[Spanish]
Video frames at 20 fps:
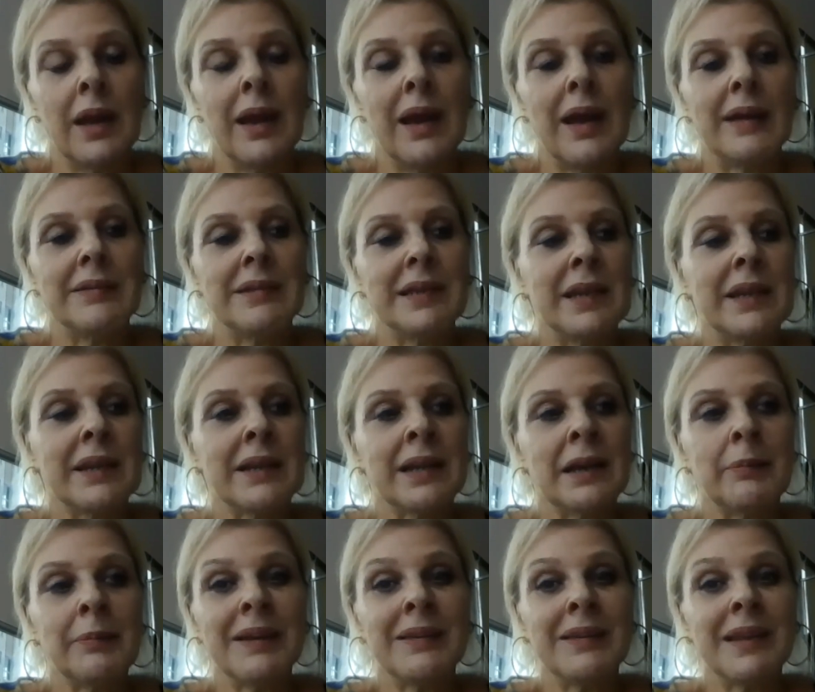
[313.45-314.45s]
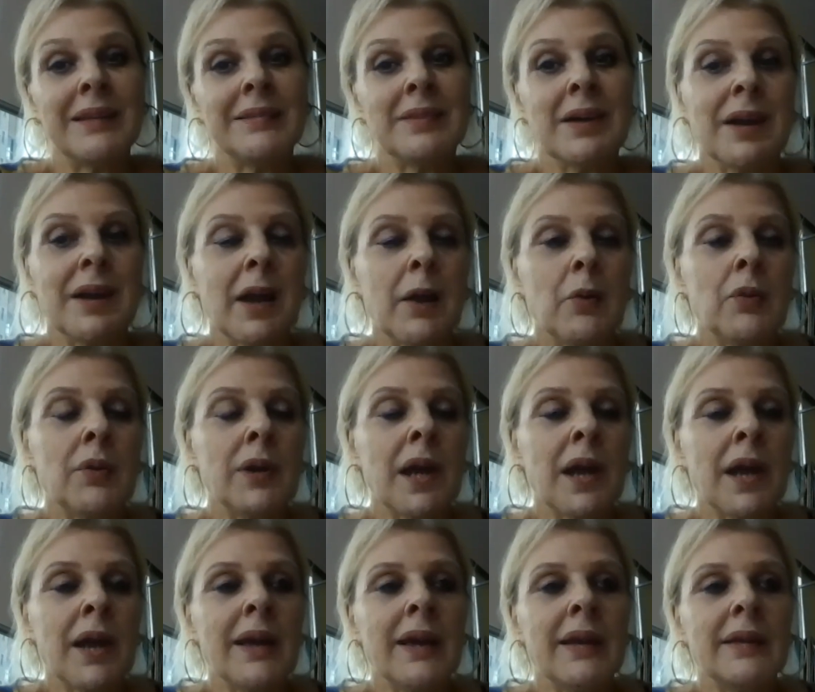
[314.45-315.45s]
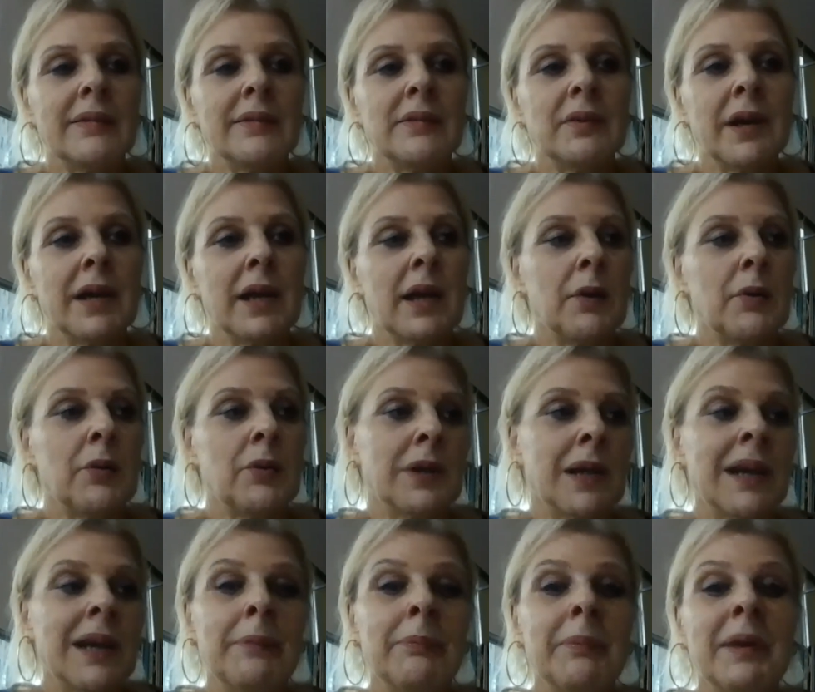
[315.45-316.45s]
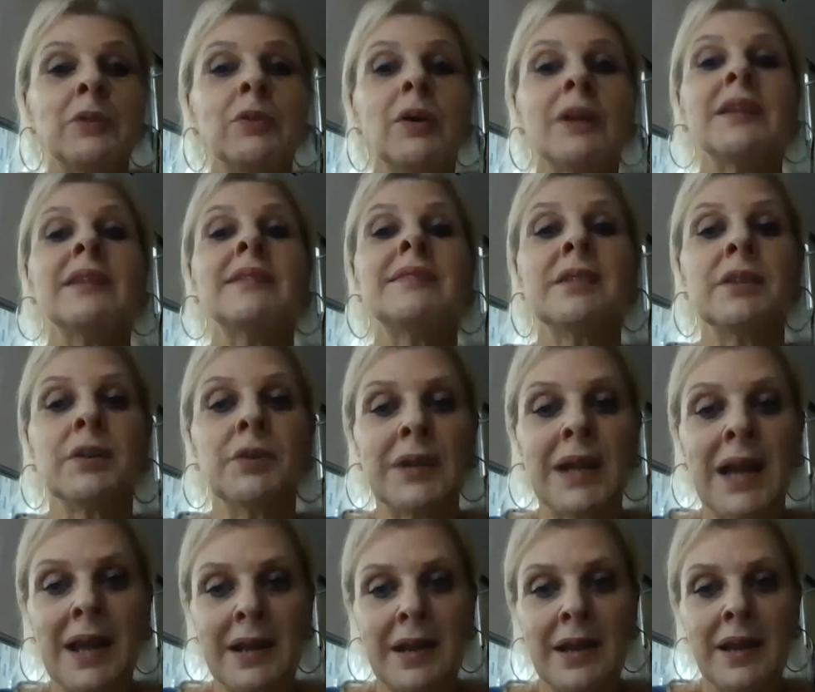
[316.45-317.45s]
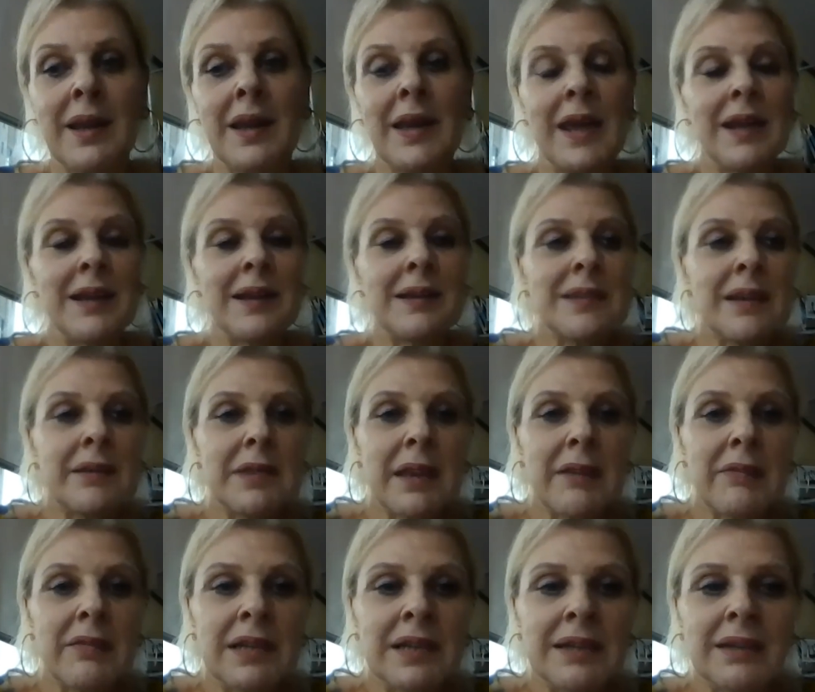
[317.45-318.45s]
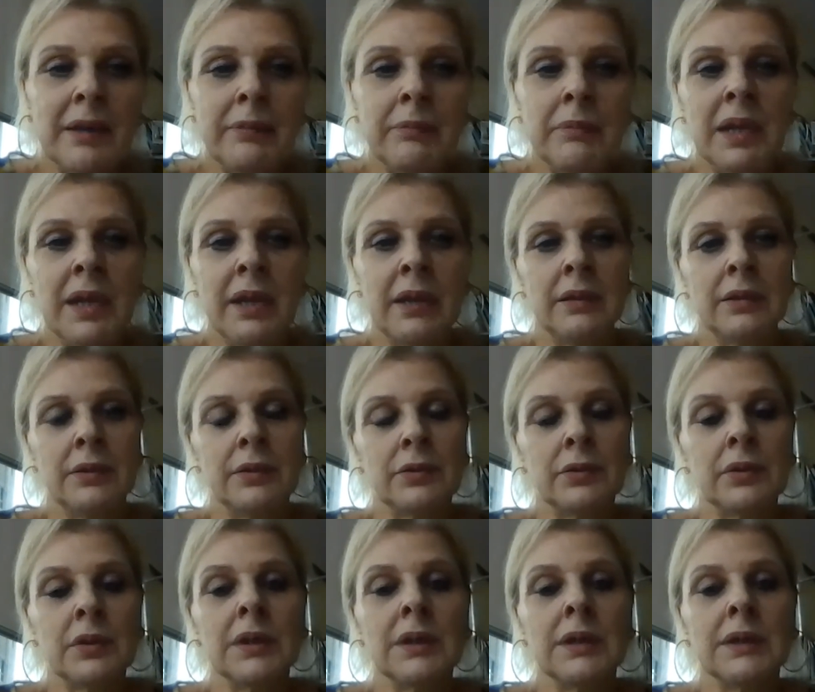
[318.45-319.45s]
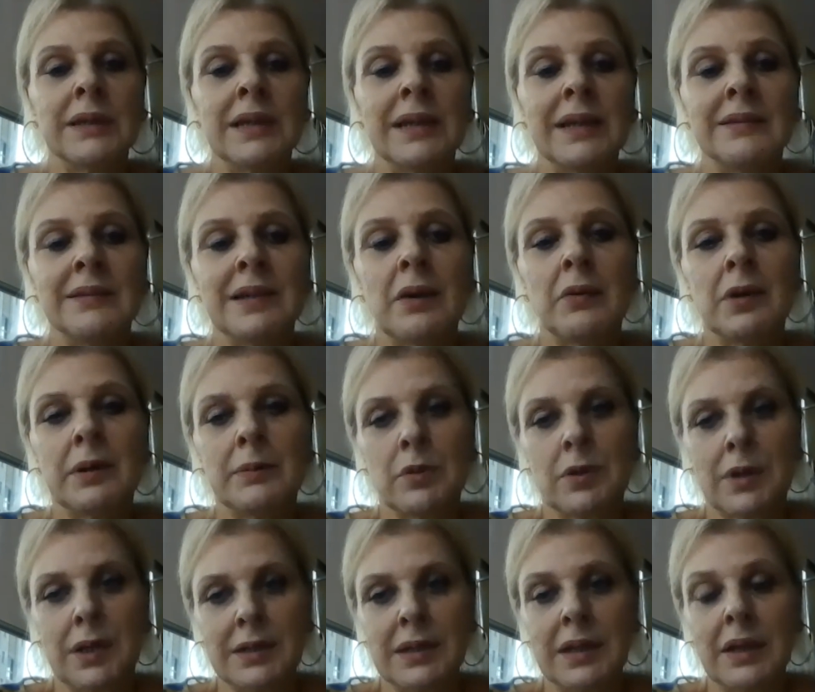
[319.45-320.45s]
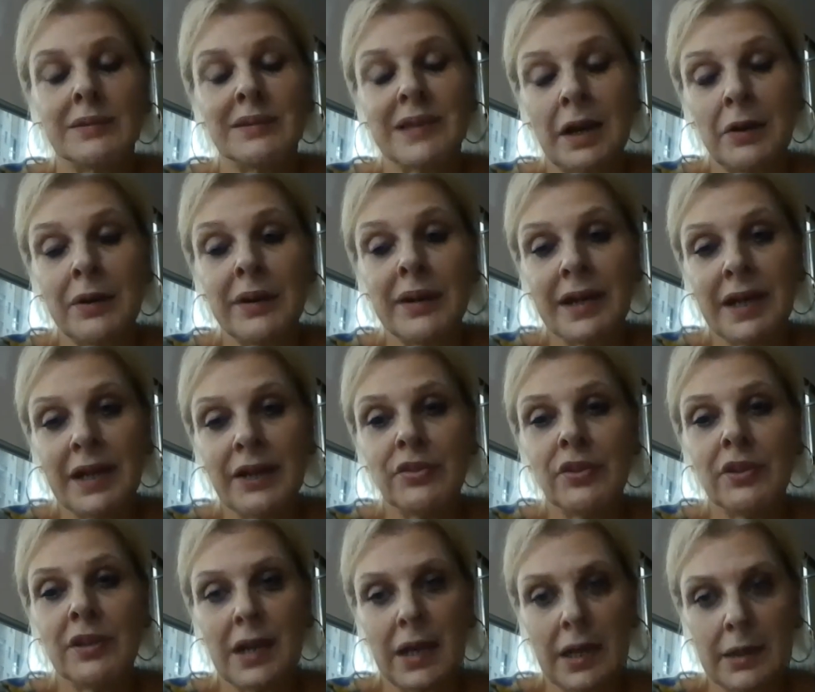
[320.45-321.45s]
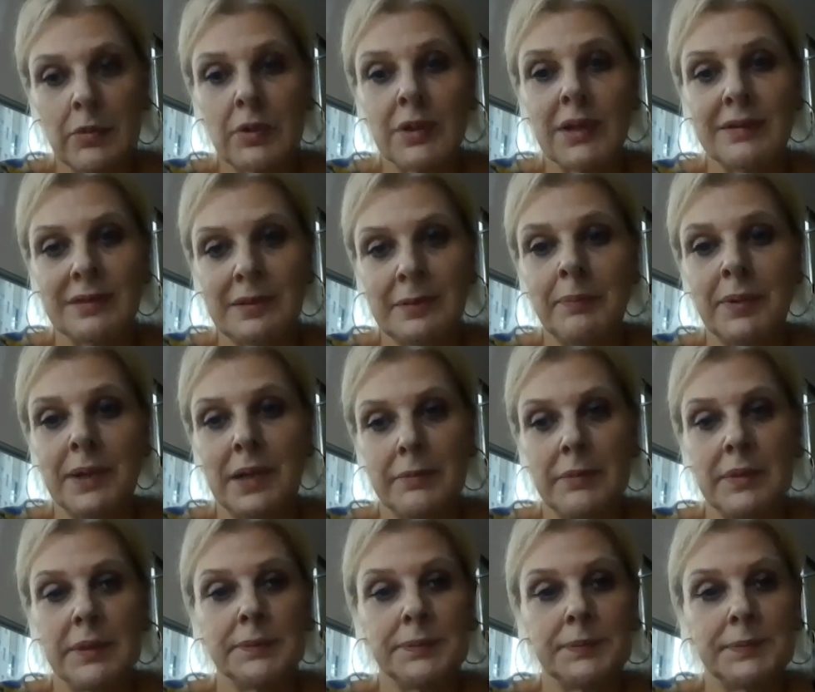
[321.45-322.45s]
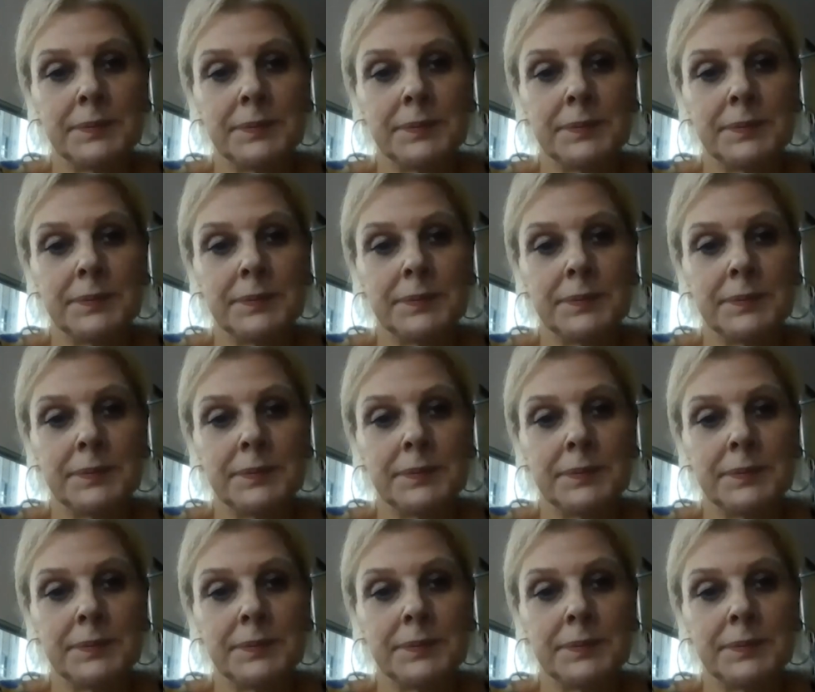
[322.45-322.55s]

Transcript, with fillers: Así que realmente eso era, una, eso era un elemento adicional en ese debilitamiento del Estado de Derecho y de la democracia en Panamá.